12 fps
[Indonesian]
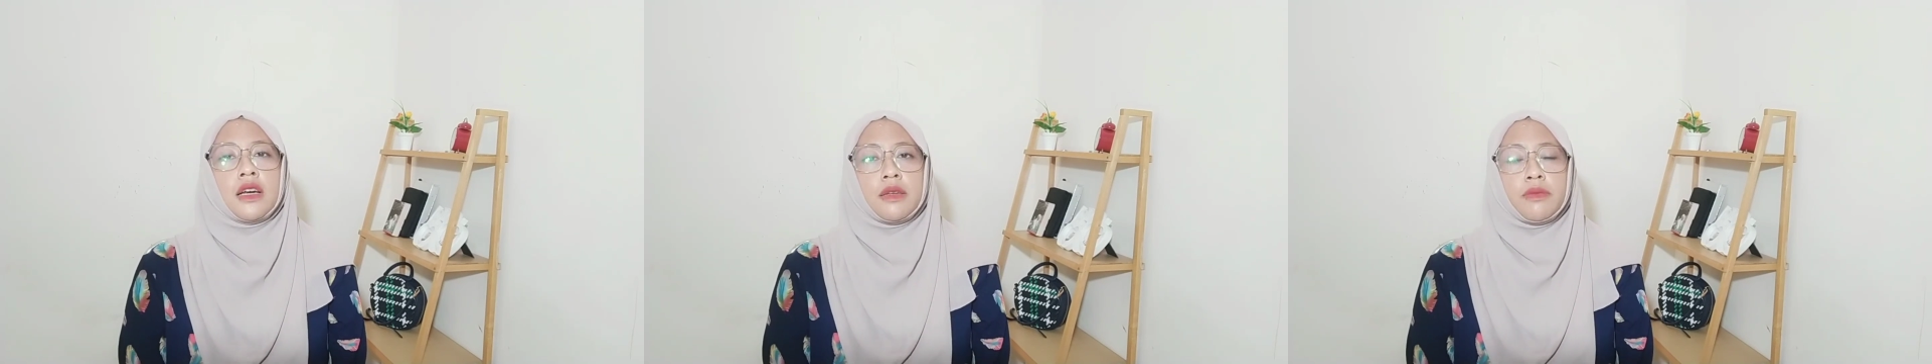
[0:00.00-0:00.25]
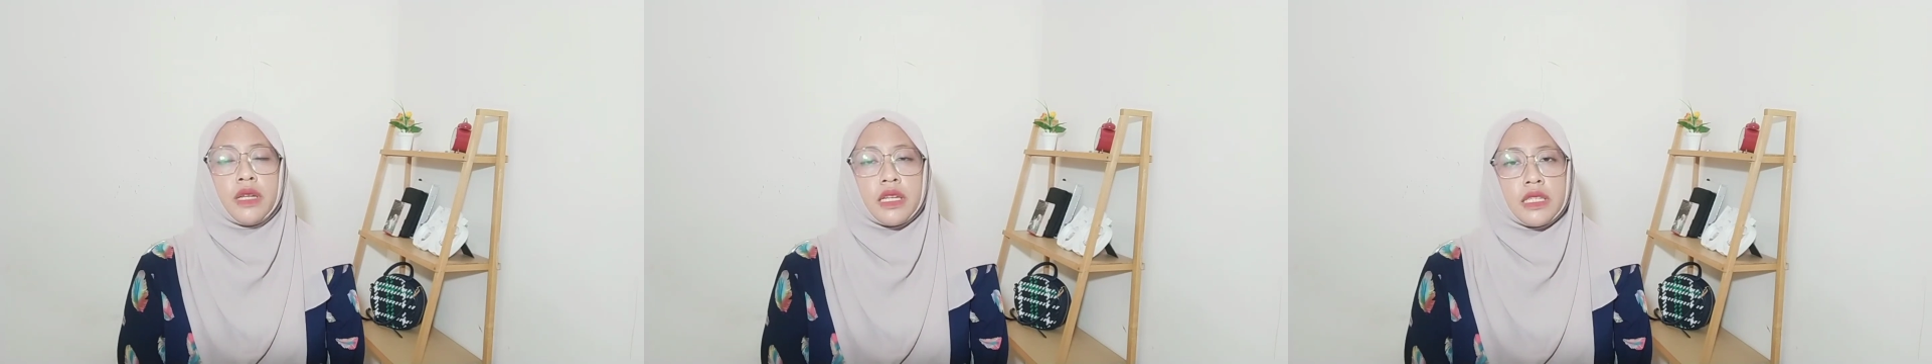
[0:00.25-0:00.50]

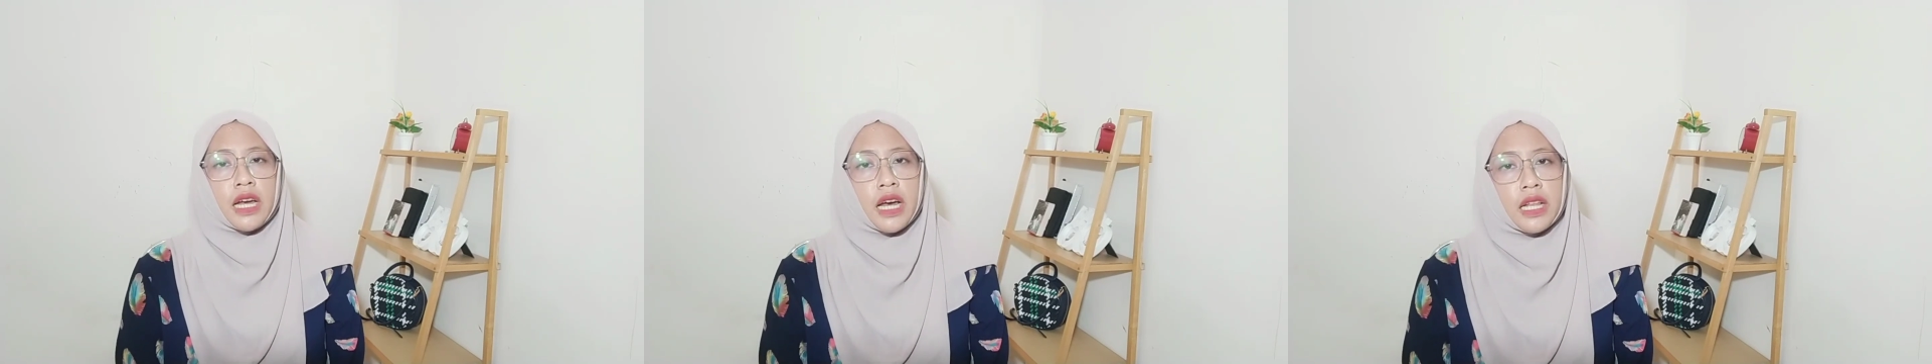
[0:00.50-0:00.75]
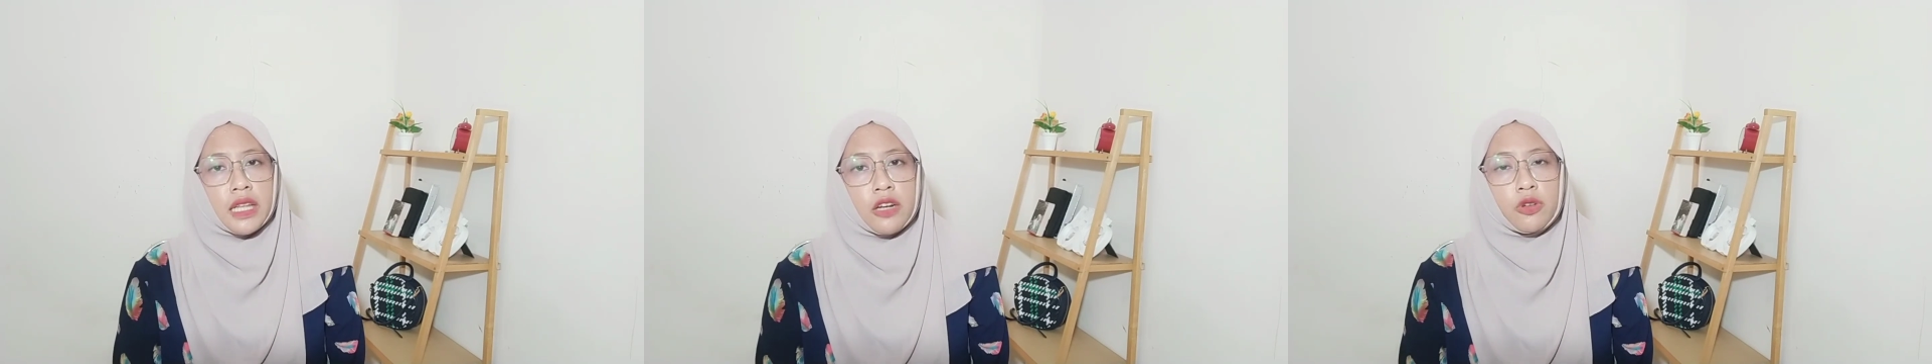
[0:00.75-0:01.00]
beri
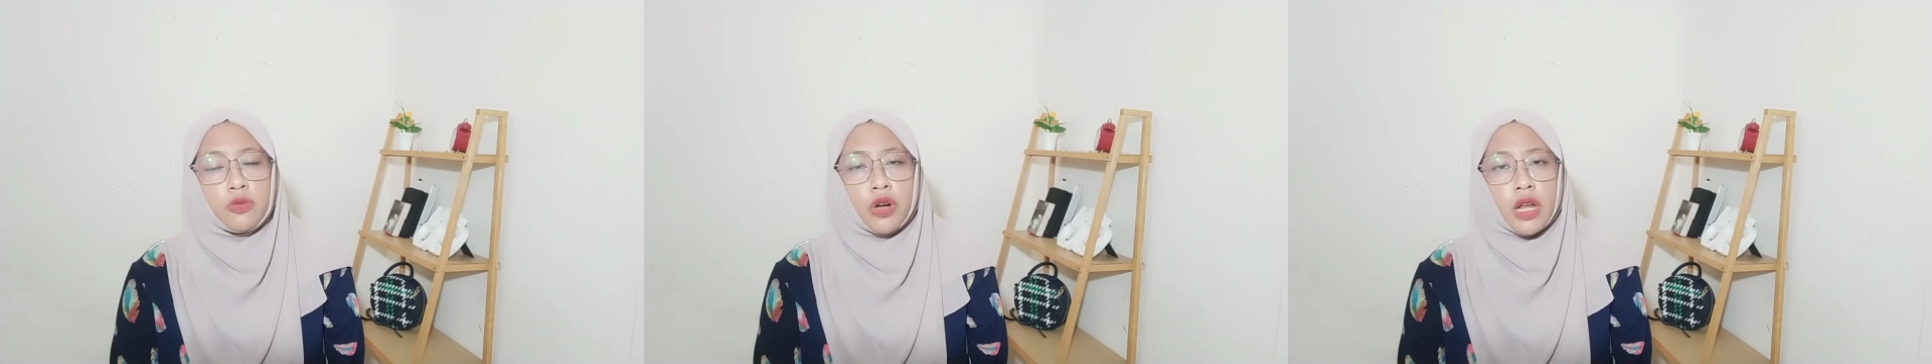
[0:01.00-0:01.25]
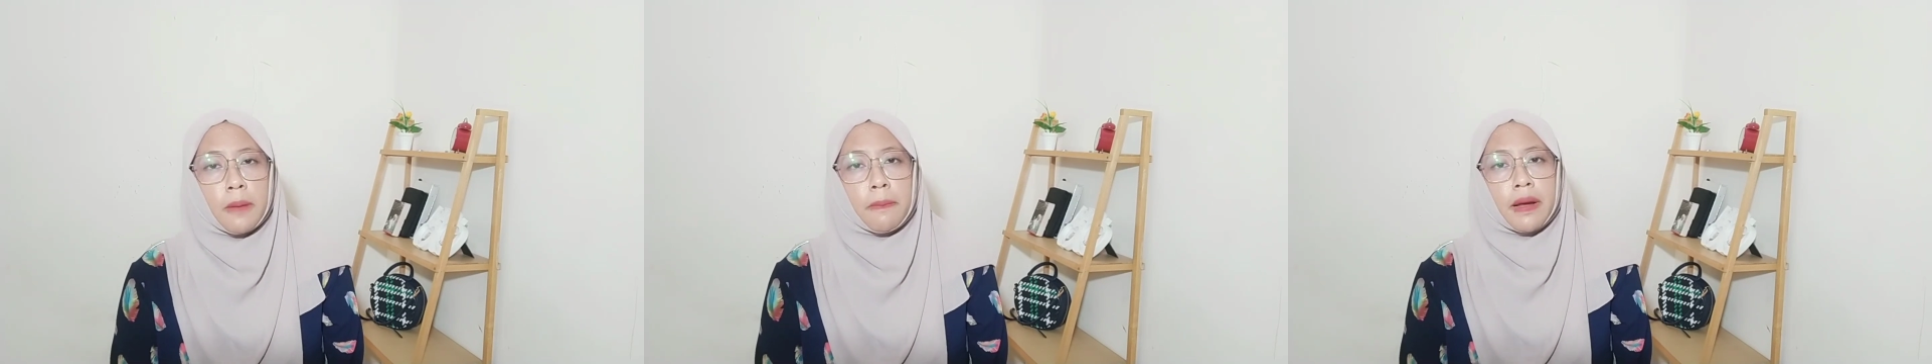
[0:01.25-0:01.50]
kesehatan, umur
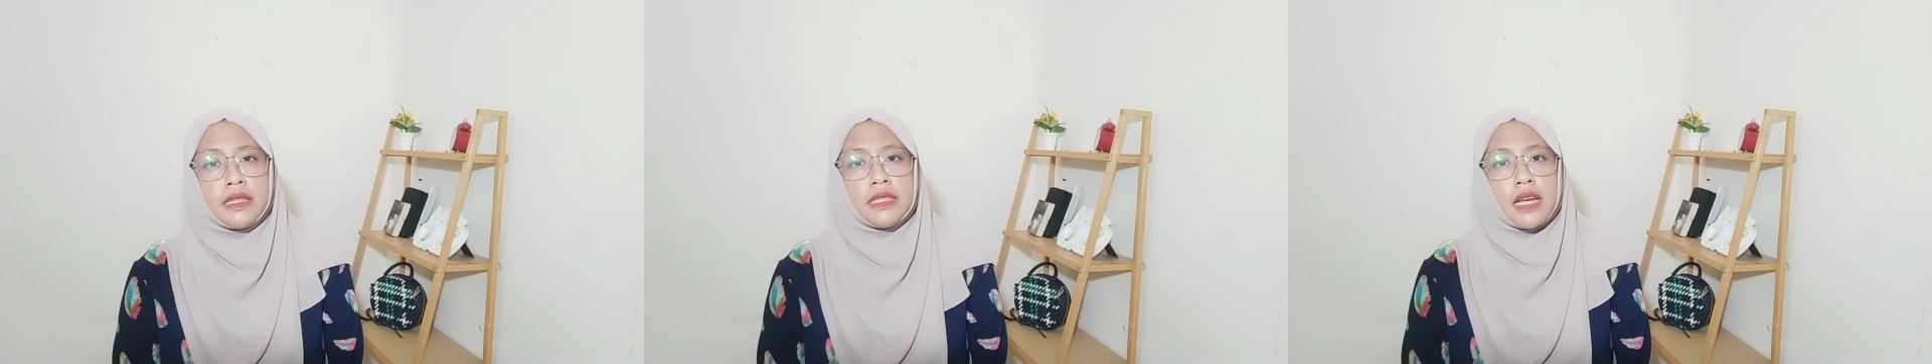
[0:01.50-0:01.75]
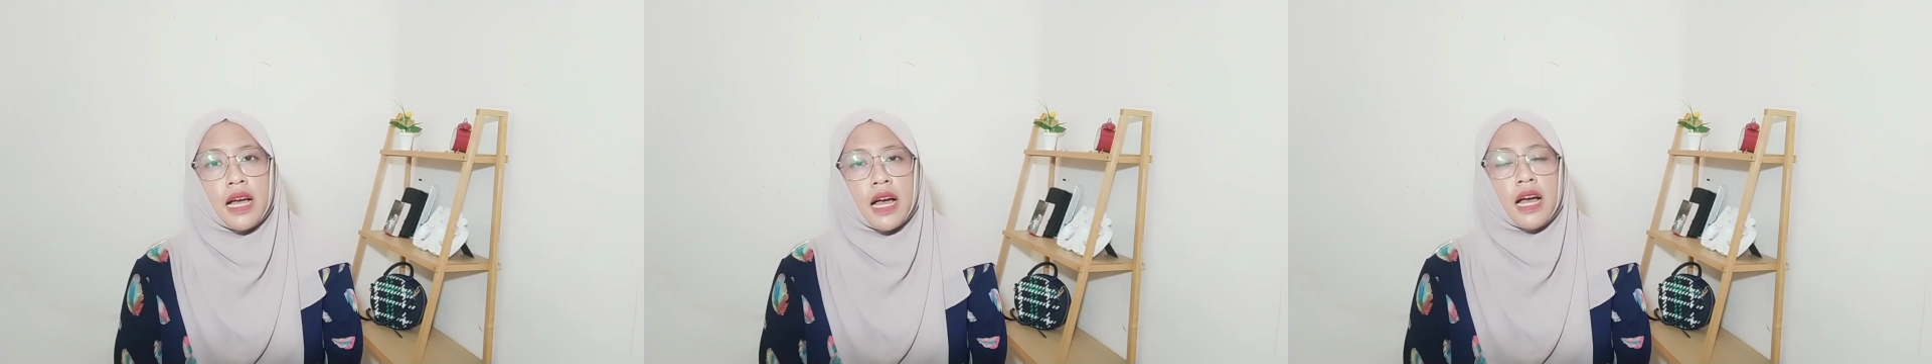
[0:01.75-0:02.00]
yang
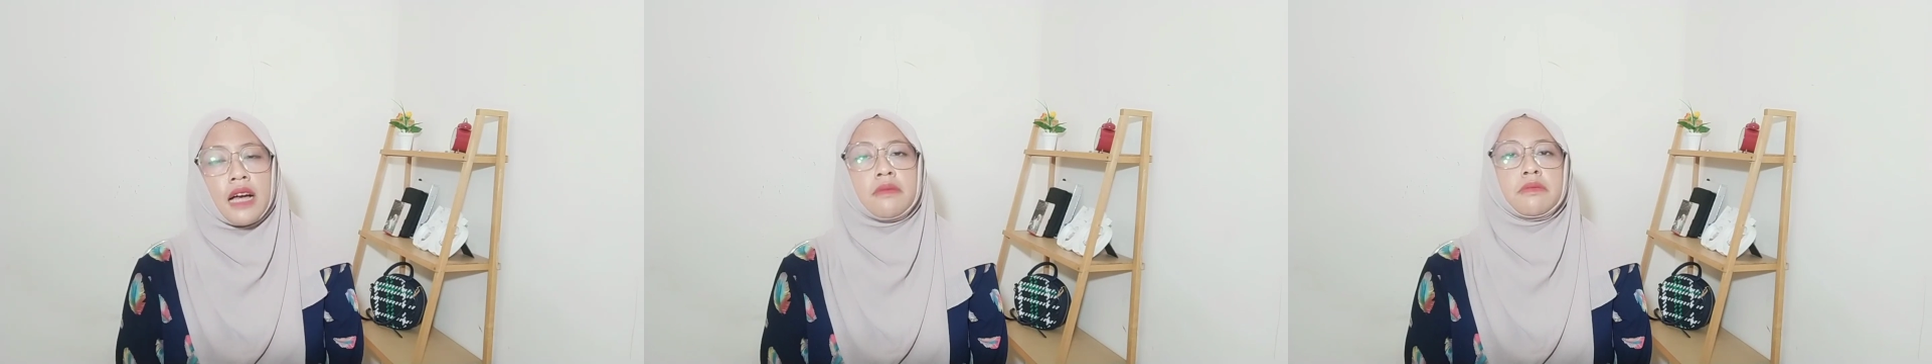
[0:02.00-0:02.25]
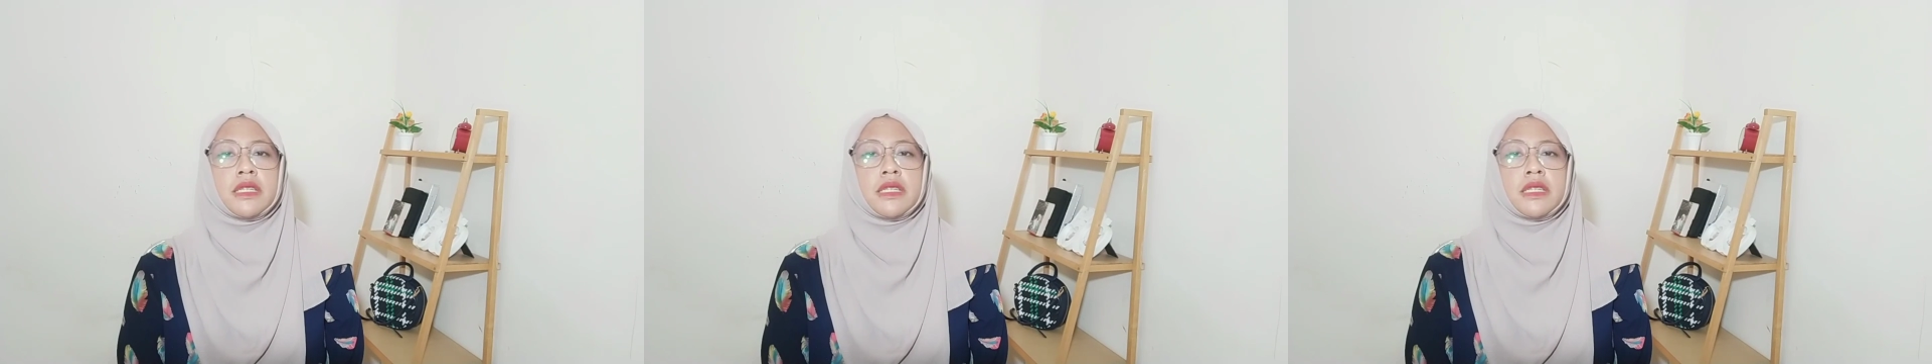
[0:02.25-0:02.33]
panjang,